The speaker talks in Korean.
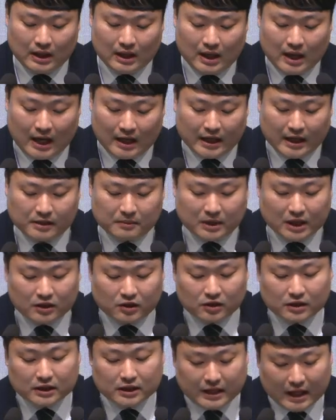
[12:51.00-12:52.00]

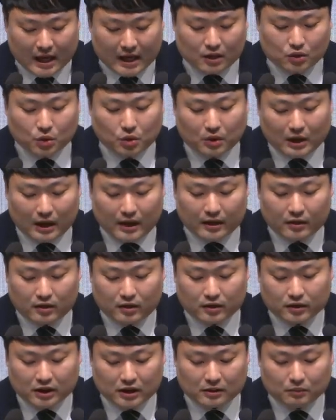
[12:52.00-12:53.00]
하나님께서는
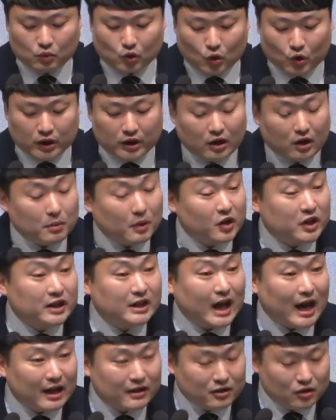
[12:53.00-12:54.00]
계속하여 지금도 잃어버린
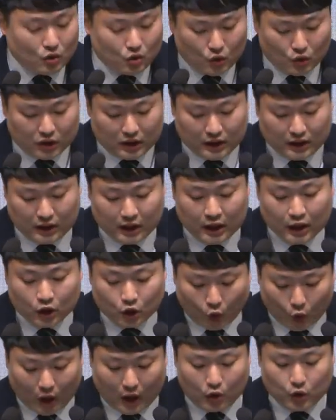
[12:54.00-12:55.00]
한 영혼이
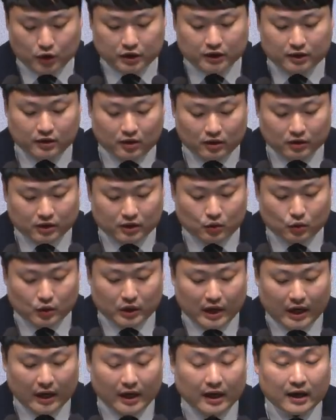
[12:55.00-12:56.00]
돌아오시는 것을
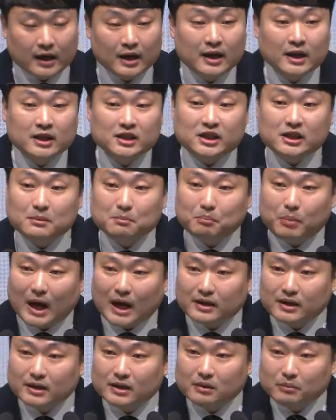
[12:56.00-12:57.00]
위해
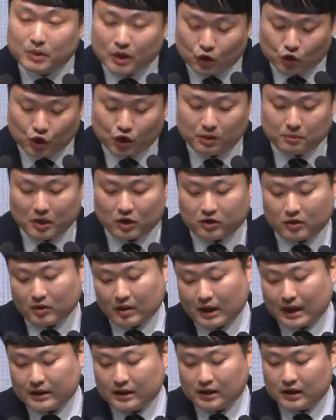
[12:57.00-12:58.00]
심판을
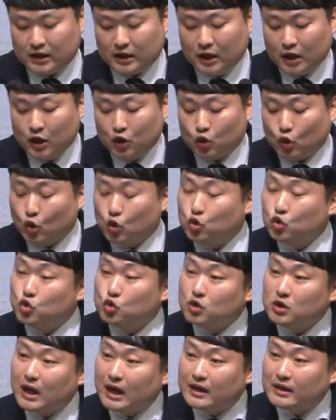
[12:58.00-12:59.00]
미루시면서까지 또
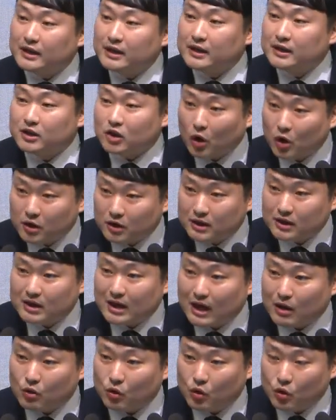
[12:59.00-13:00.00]
누군가를
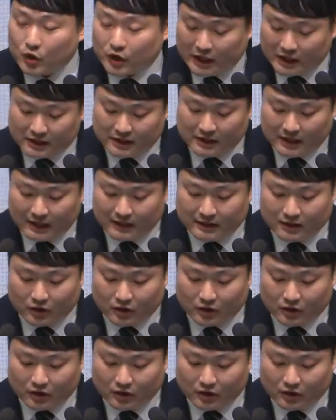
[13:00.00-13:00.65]
설득하고 계신다는